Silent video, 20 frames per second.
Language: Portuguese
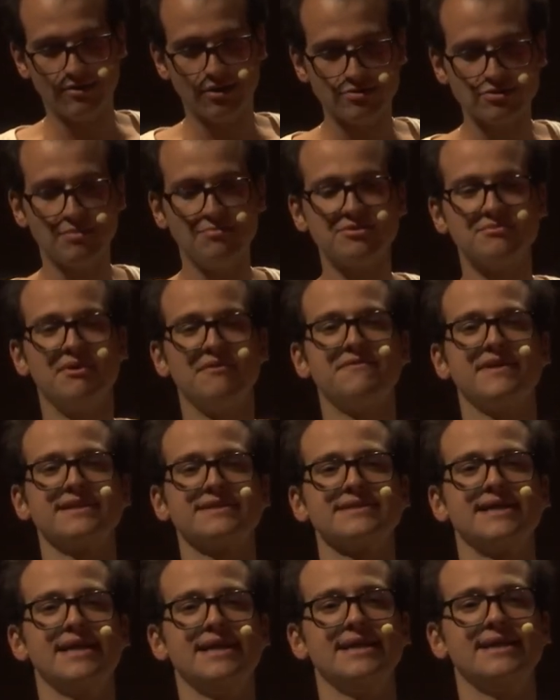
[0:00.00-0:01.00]
nós somos uma
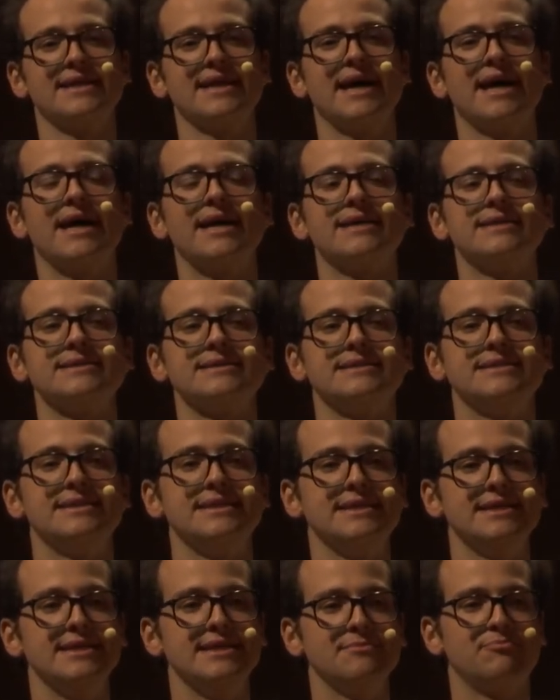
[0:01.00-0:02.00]
fazenda
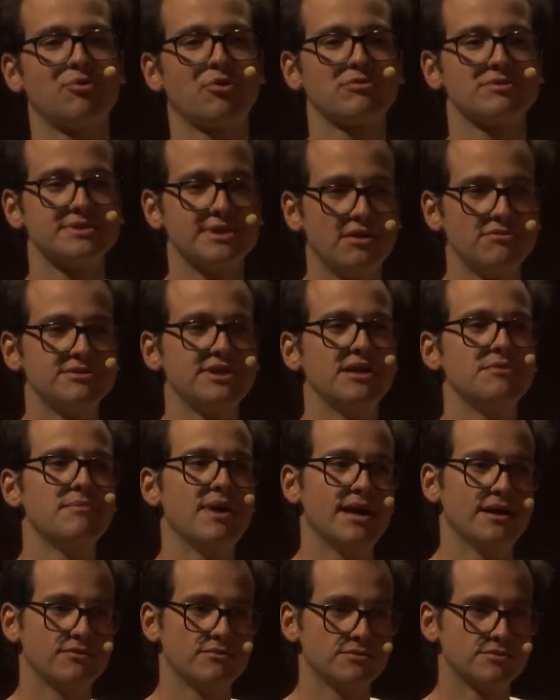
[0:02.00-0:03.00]
de produção de
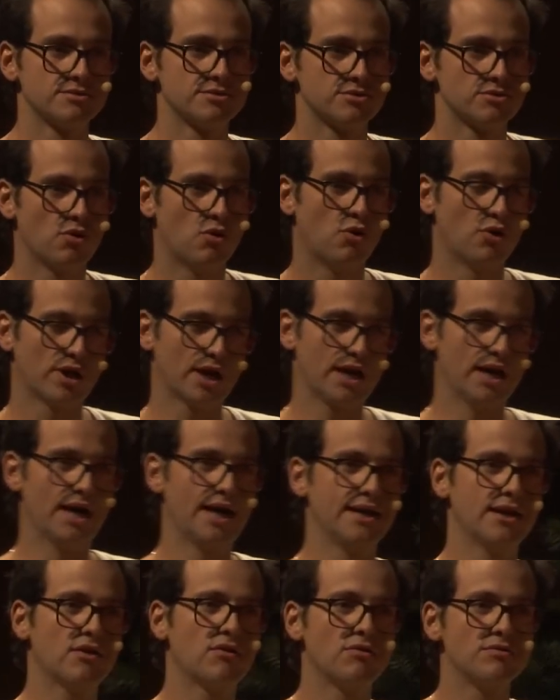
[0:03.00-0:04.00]
alimentos
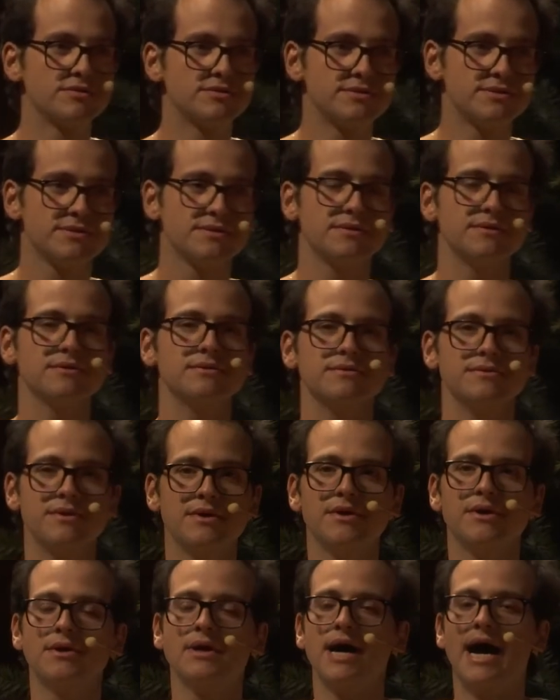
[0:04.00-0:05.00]
orgânicos,
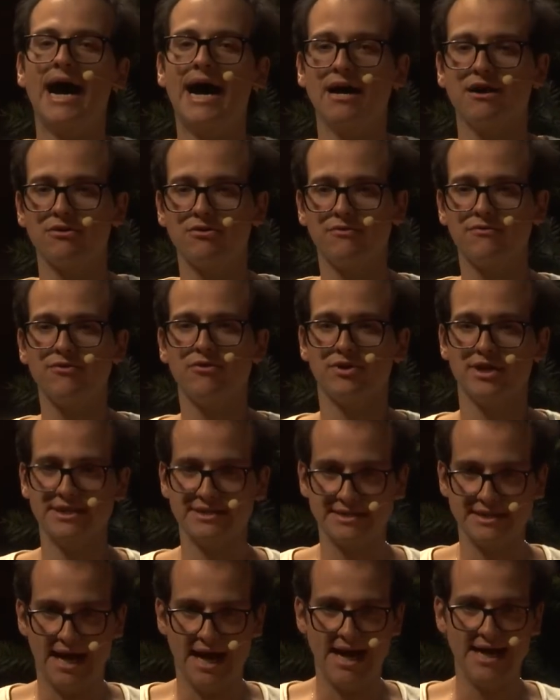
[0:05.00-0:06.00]

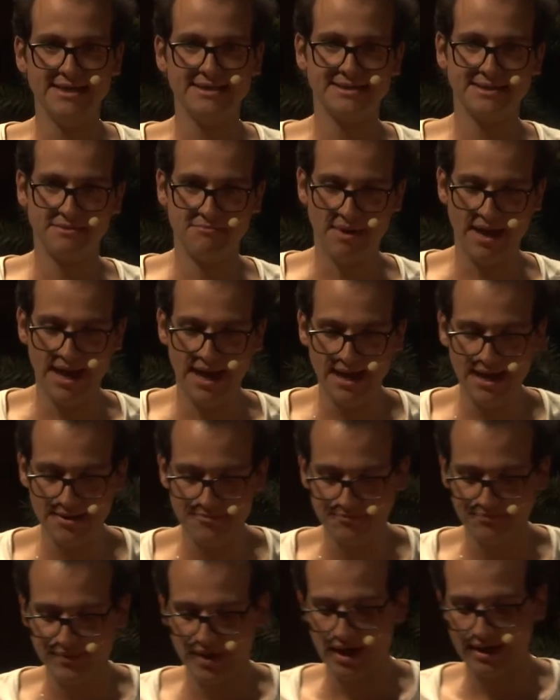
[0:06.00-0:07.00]
agroflorestais também,
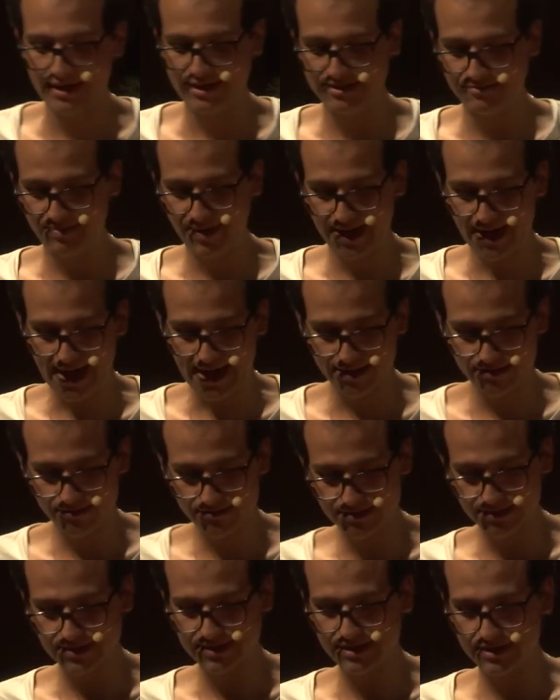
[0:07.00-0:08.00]

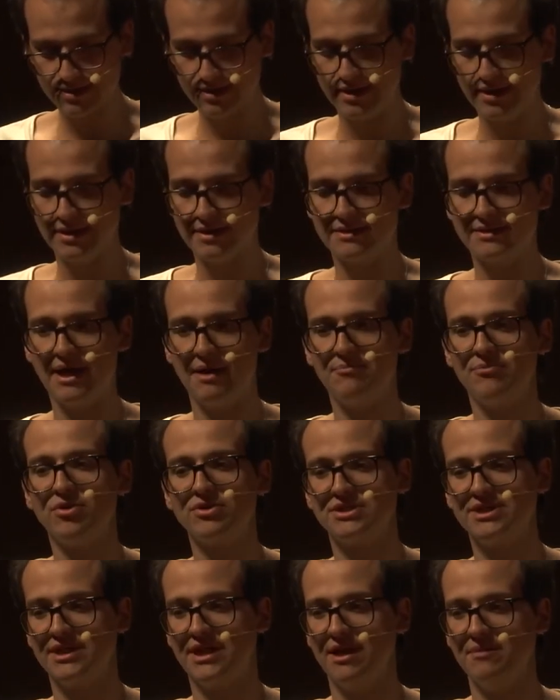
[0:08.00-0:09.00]
inspirados na
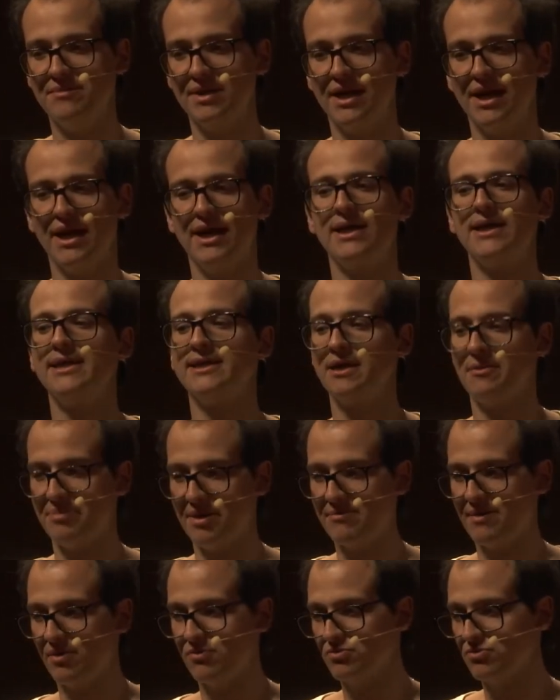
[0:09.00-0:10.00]
biodinâmica e na
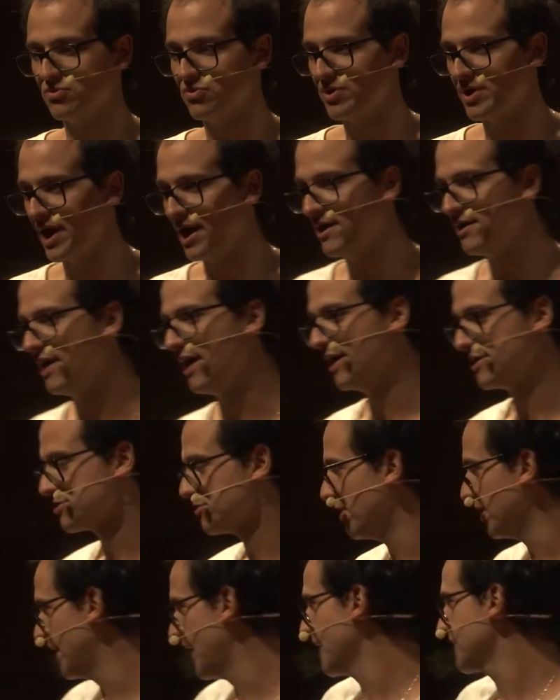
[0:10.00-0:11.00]
permacultura. Acho
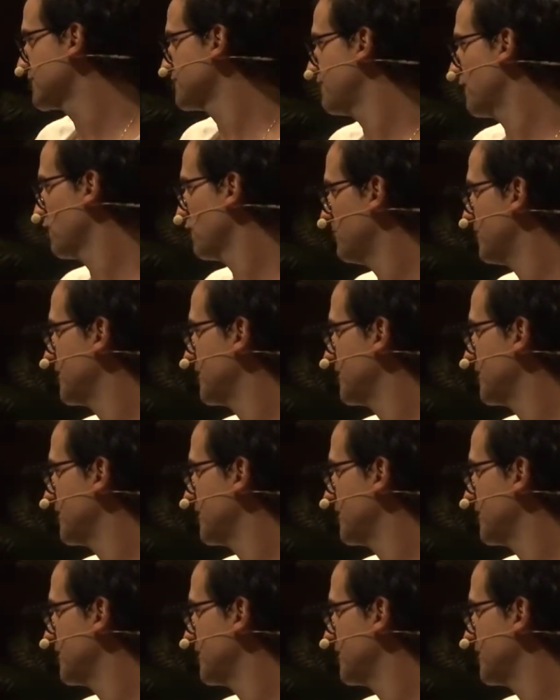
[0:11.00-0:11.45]
que o Alex falou